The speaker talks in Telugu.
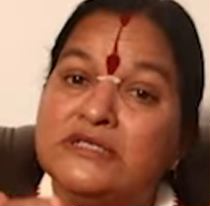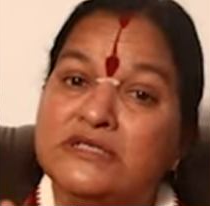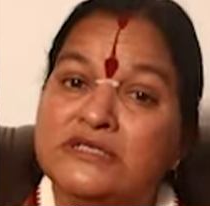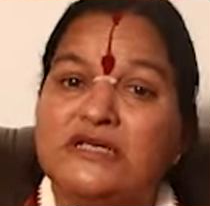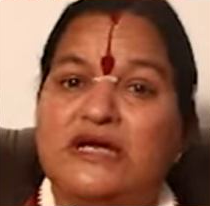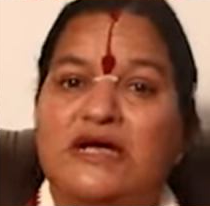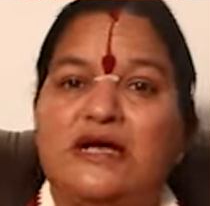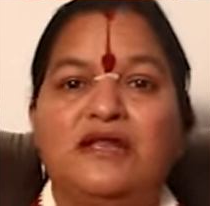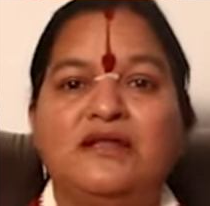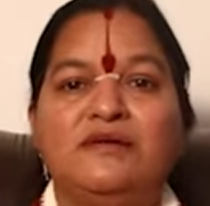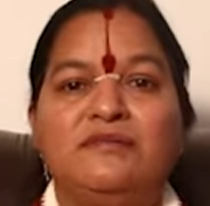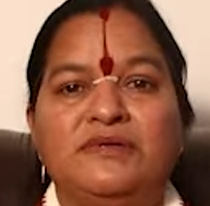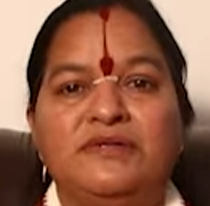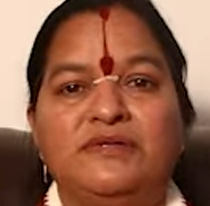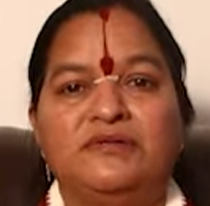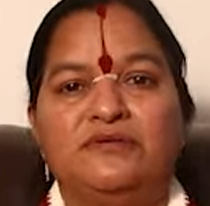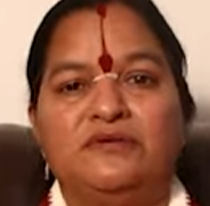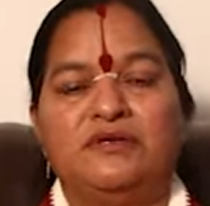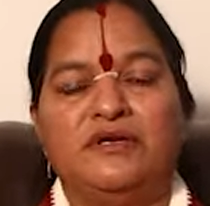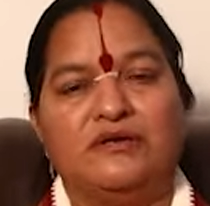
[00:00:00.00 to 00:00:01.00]

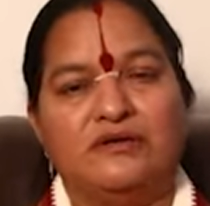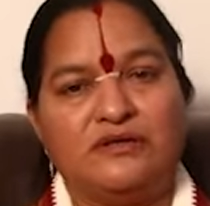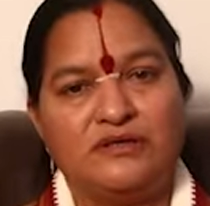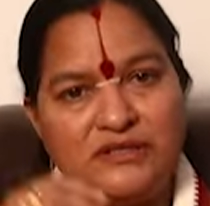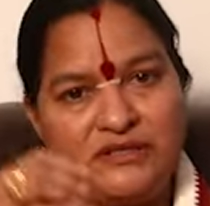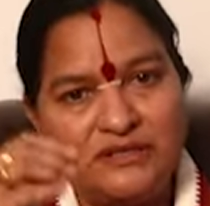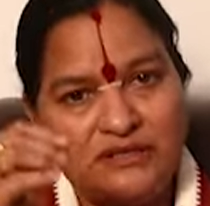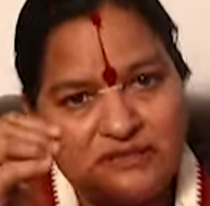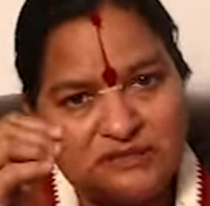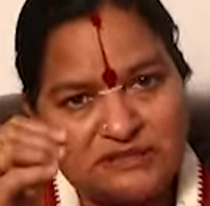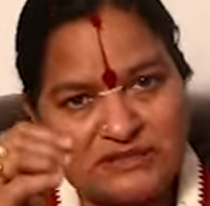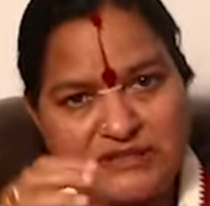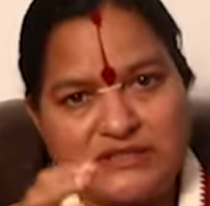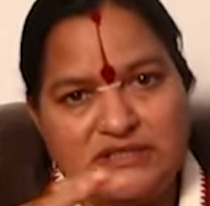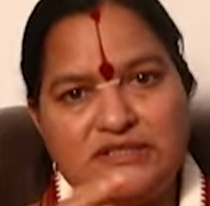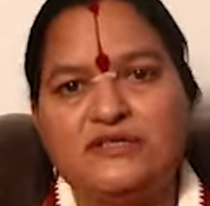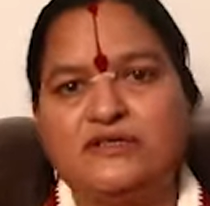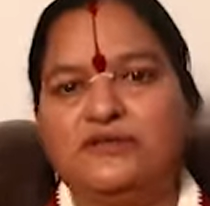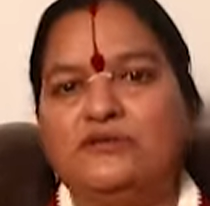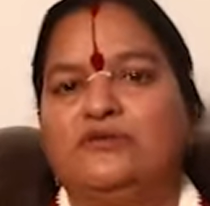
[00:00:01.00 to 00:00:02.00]
చాలామంది ఉన్నారు ఇది
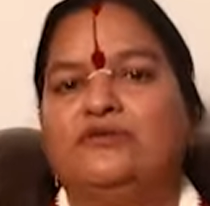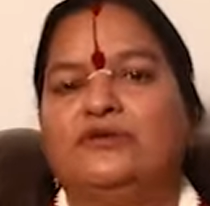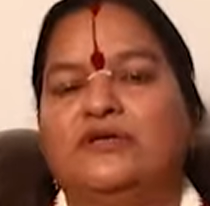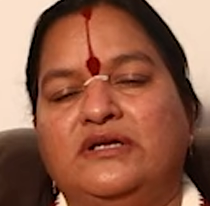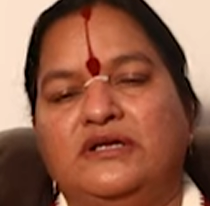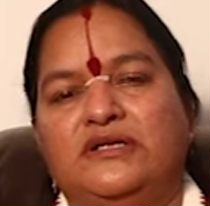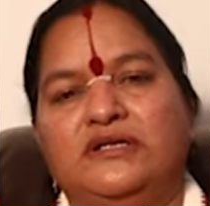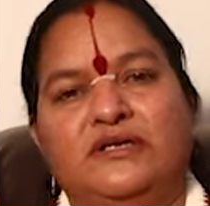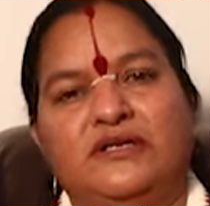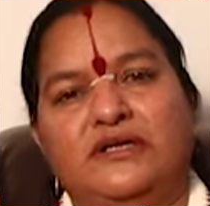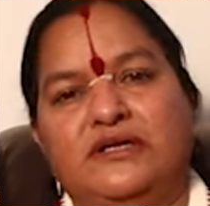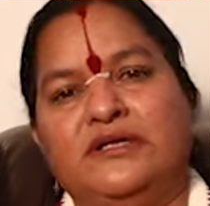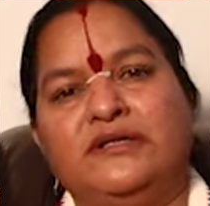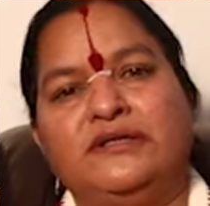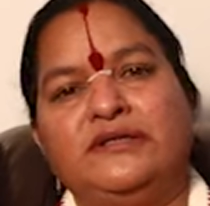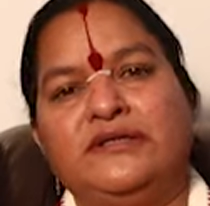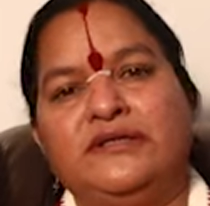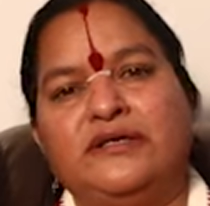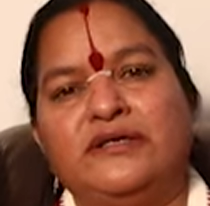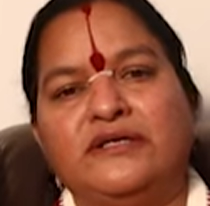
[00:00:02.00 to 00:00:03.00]
సత్యం కూడానండి
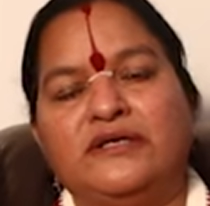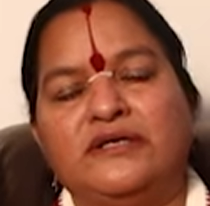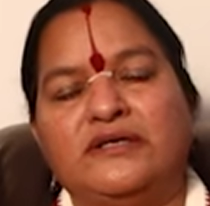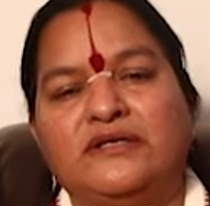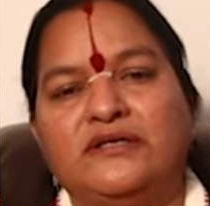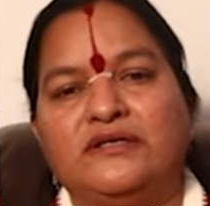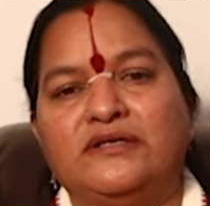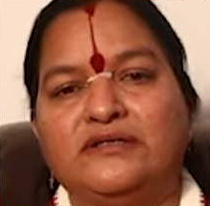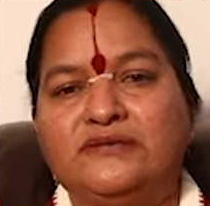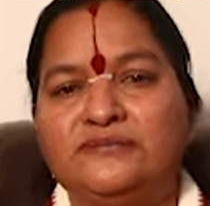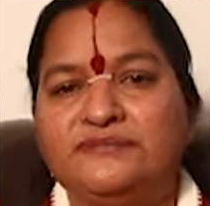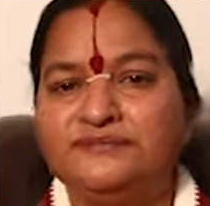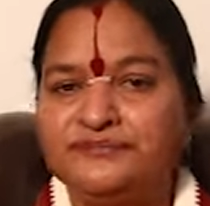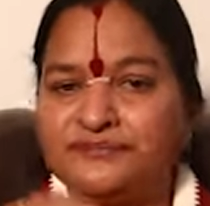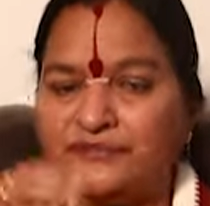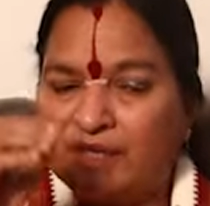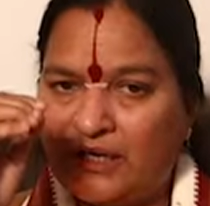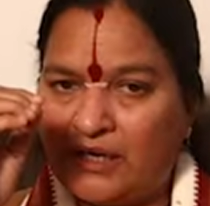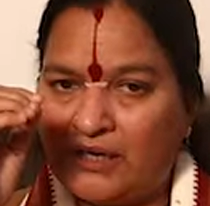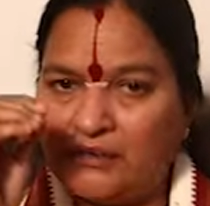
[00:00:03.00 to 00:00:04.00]
ఎందుకని అంటే
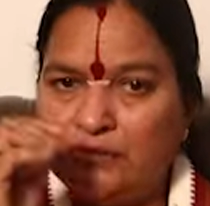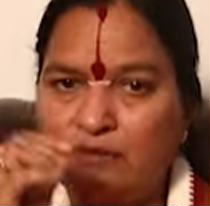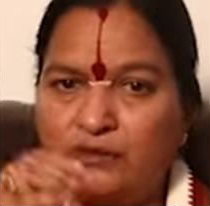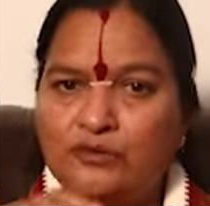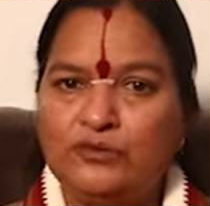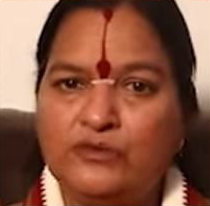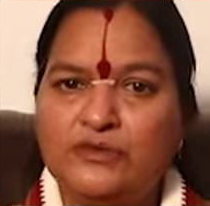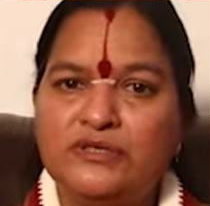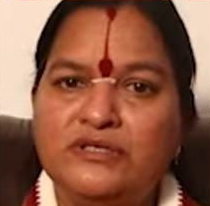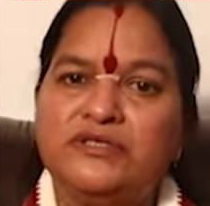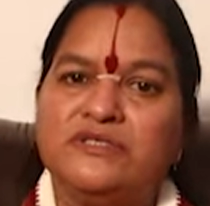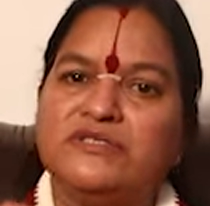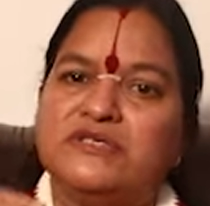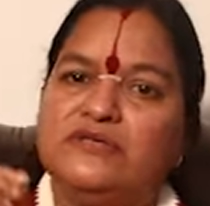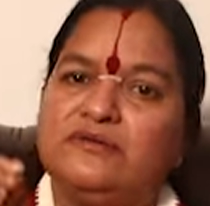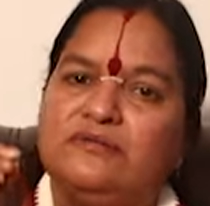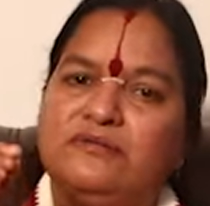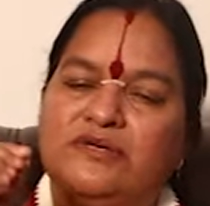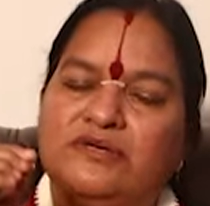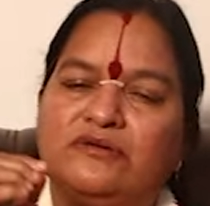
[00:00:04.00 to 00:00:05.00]
అందుగురించే
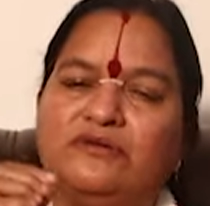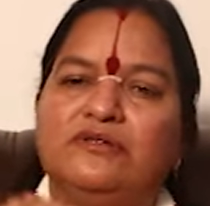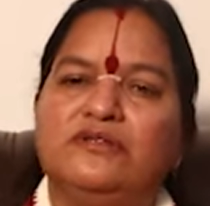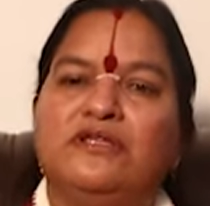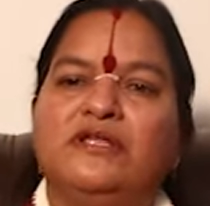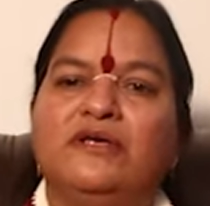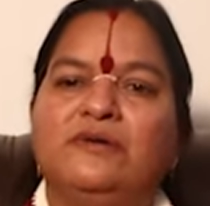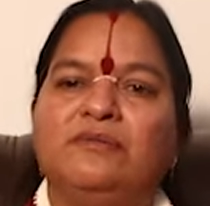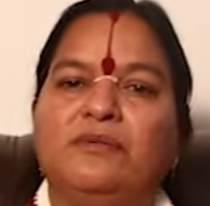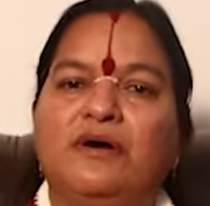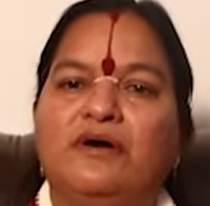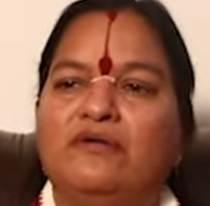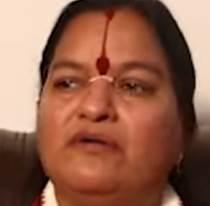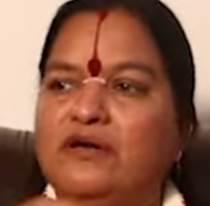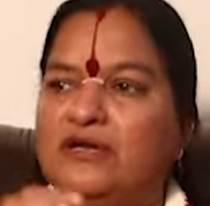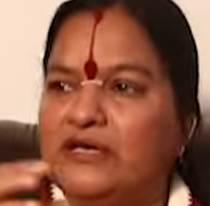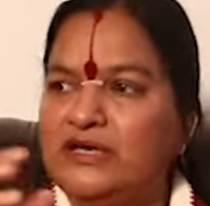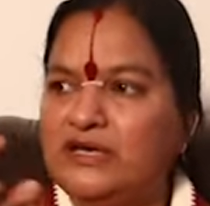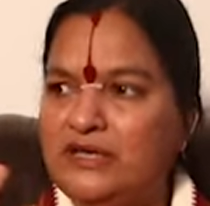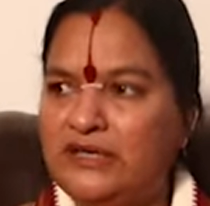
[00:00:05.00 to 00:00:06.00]
మనం
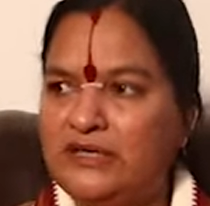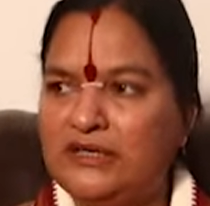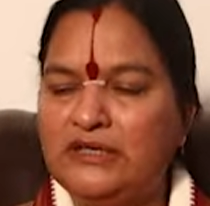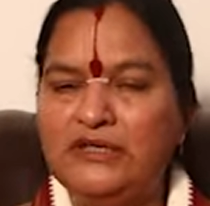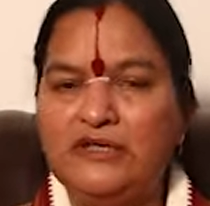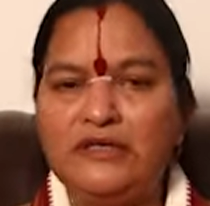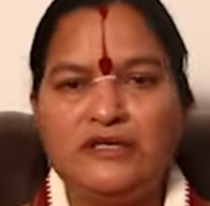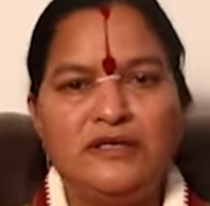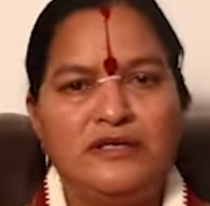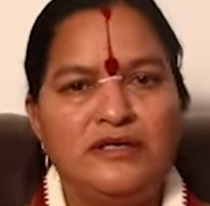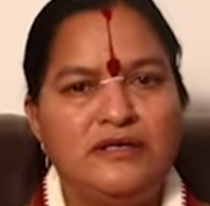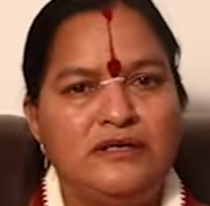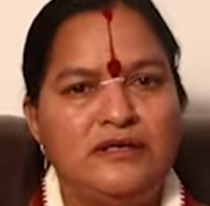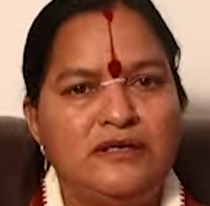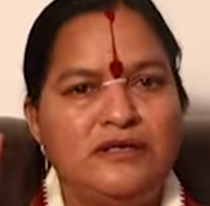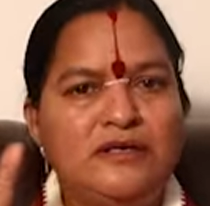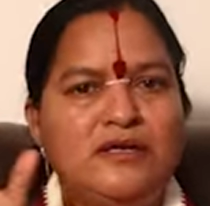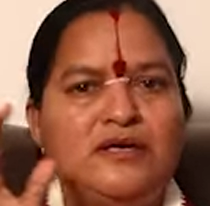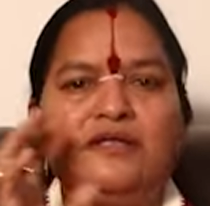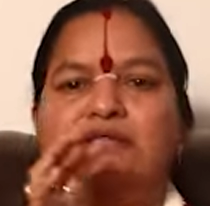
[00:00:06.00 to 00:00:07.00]
దీపావళికి ఇంటి
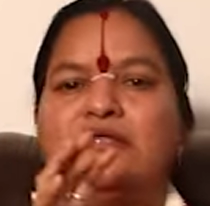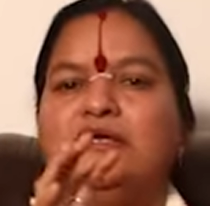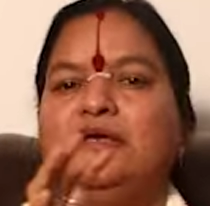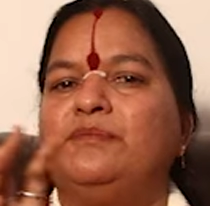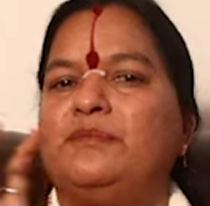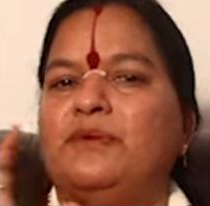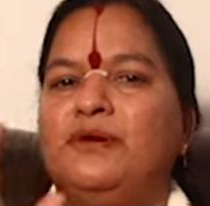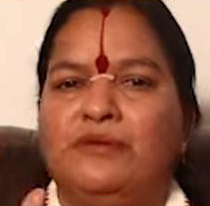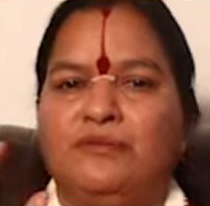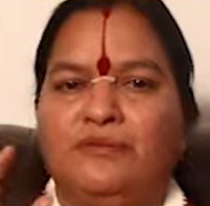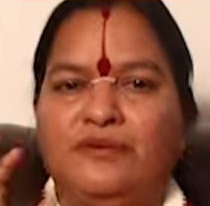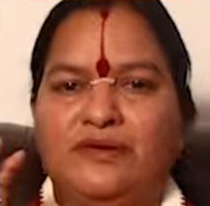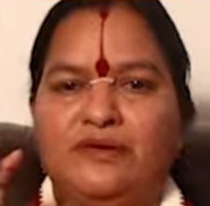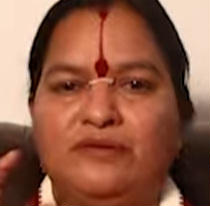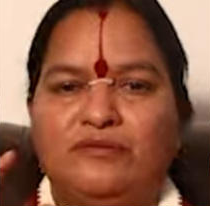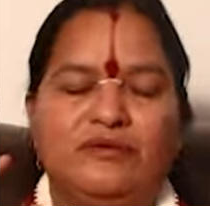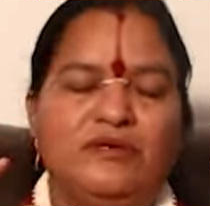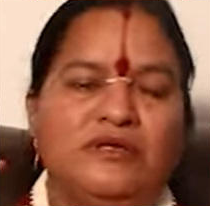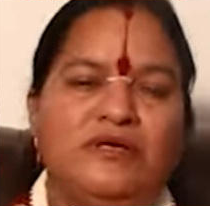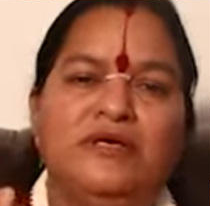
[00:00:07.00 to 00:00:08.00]
నిండా దీపాలు
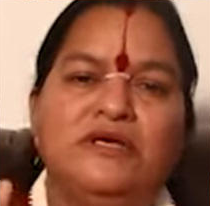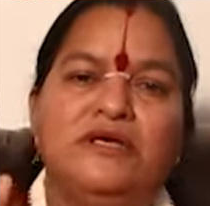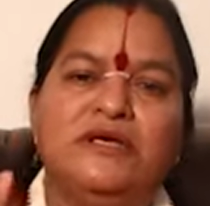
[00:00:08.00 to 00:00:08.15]
పెట్టుకుని